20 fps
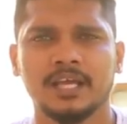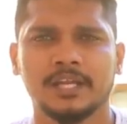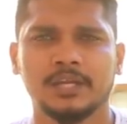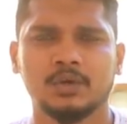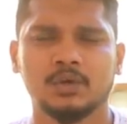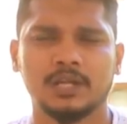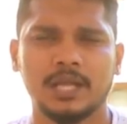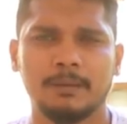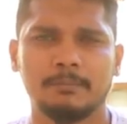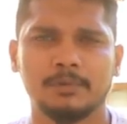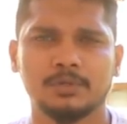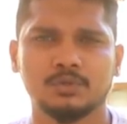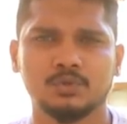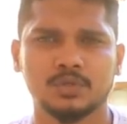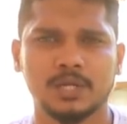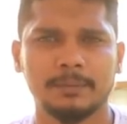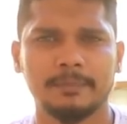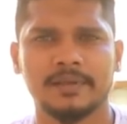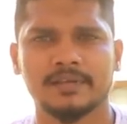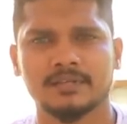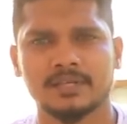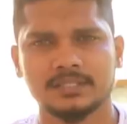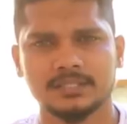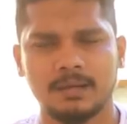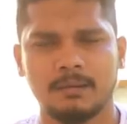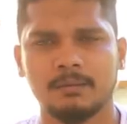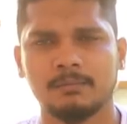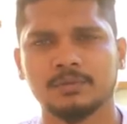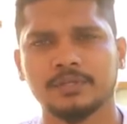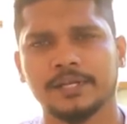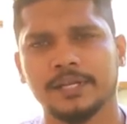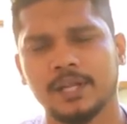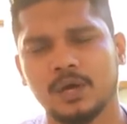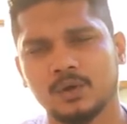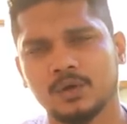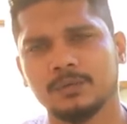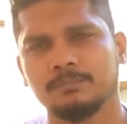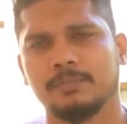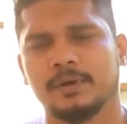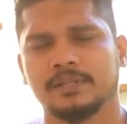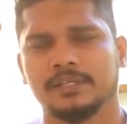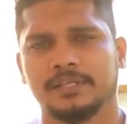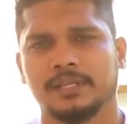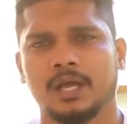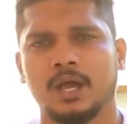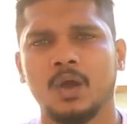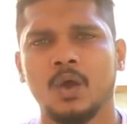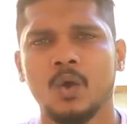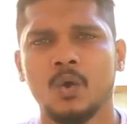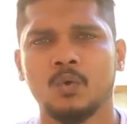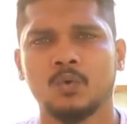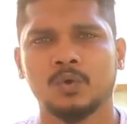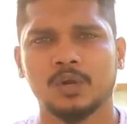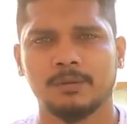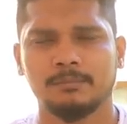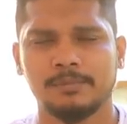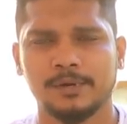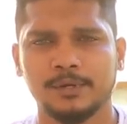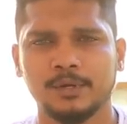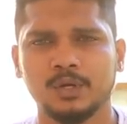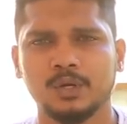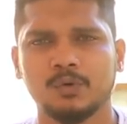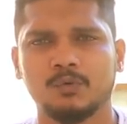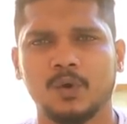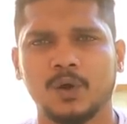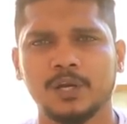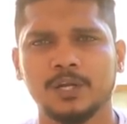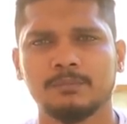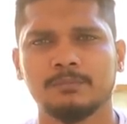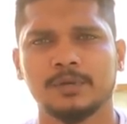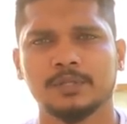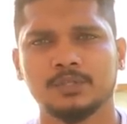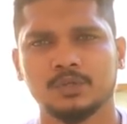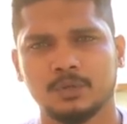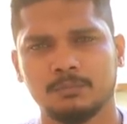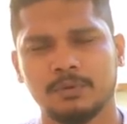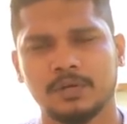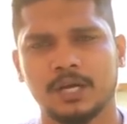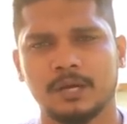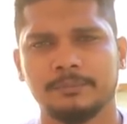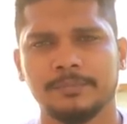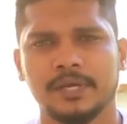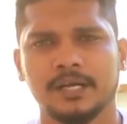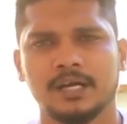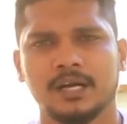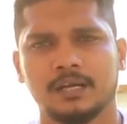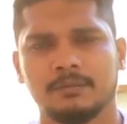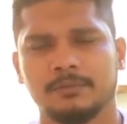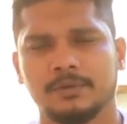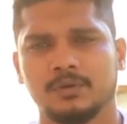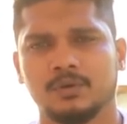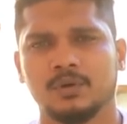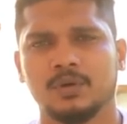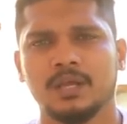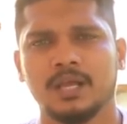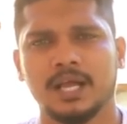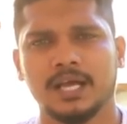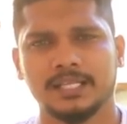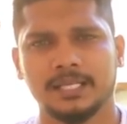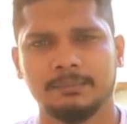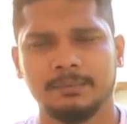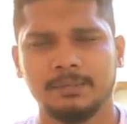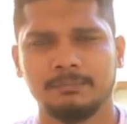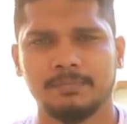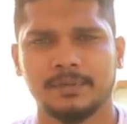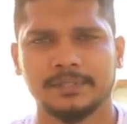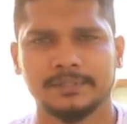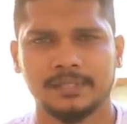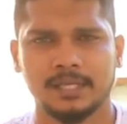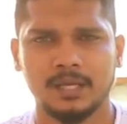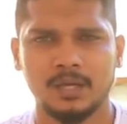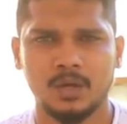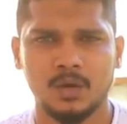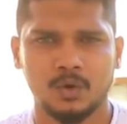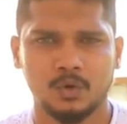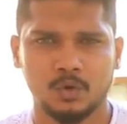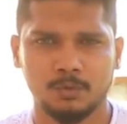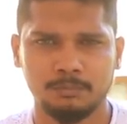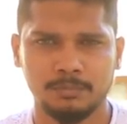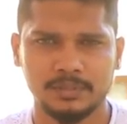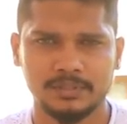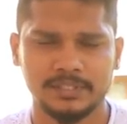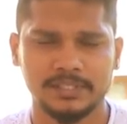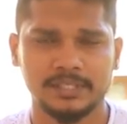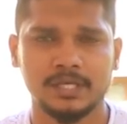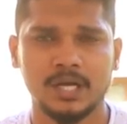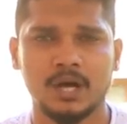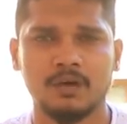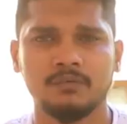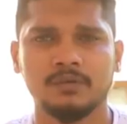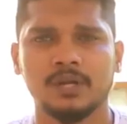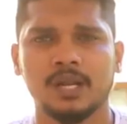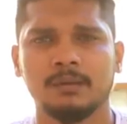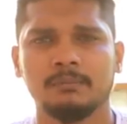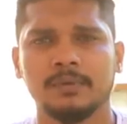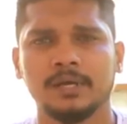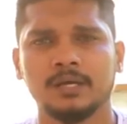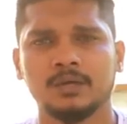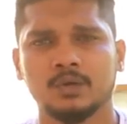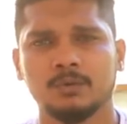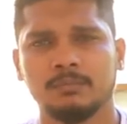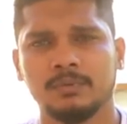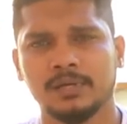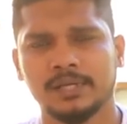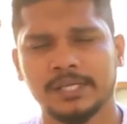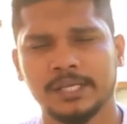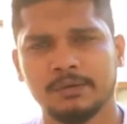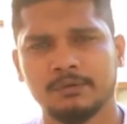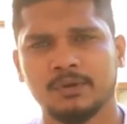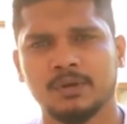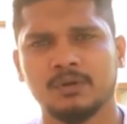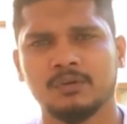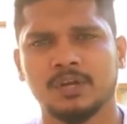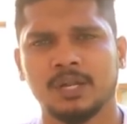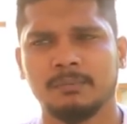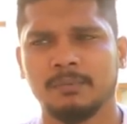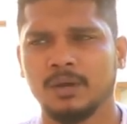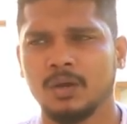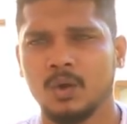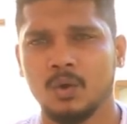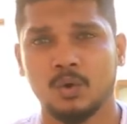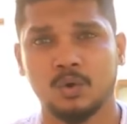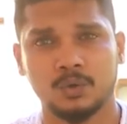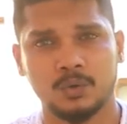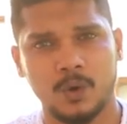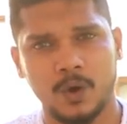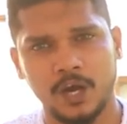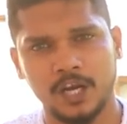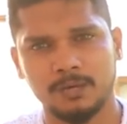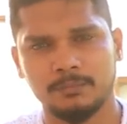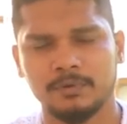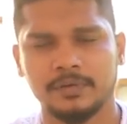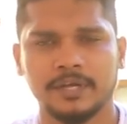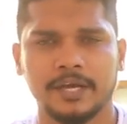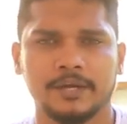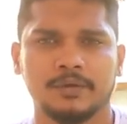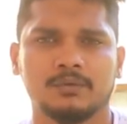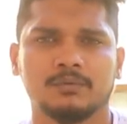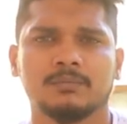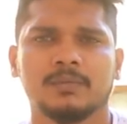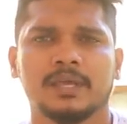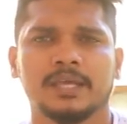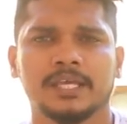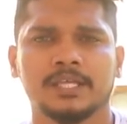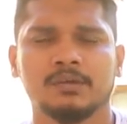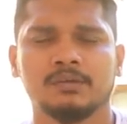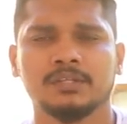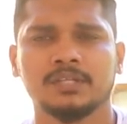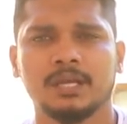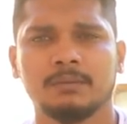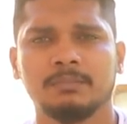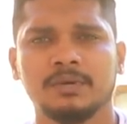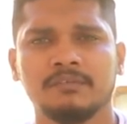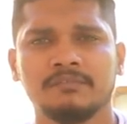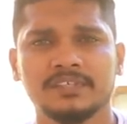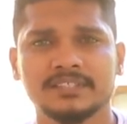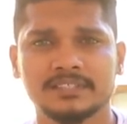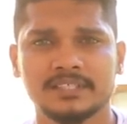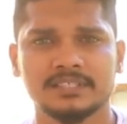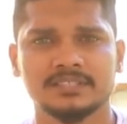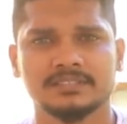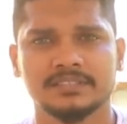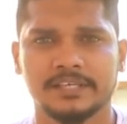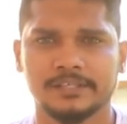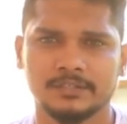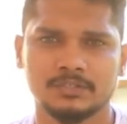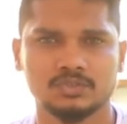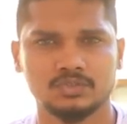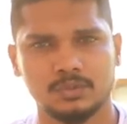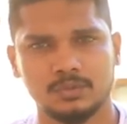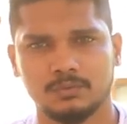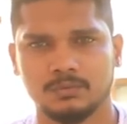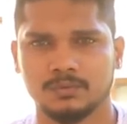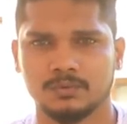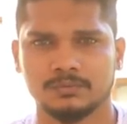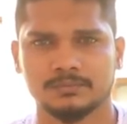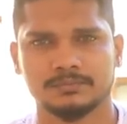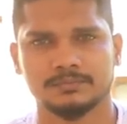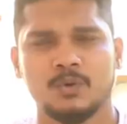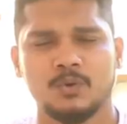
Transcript: நீங்கள் ஒரு ஐம்பது நூறு கிராம் எக்ஸ்ட்ரா சாப்பிடும்போது என்ன ஆகுன்னு பார்த்தீங்கன்னா உங்கள் பிளட்டோட வால்யூம் வந்து ரொம்ப கம்மியாக ஆரம்பிக்கும் அது எப்படின்னு பார்த்தீங்கன்னா ரொம்ப திக்காகவும் இல்லாமல் ரொம்ப லிக்விடாகவும் இல்லாமல் ஒரு ஆயில் மாதிரி ஆகிடும் இது வந்து நம்ம விஸ்கஸ் ஸ்டேட்டுன்னு சொல்லுவோம்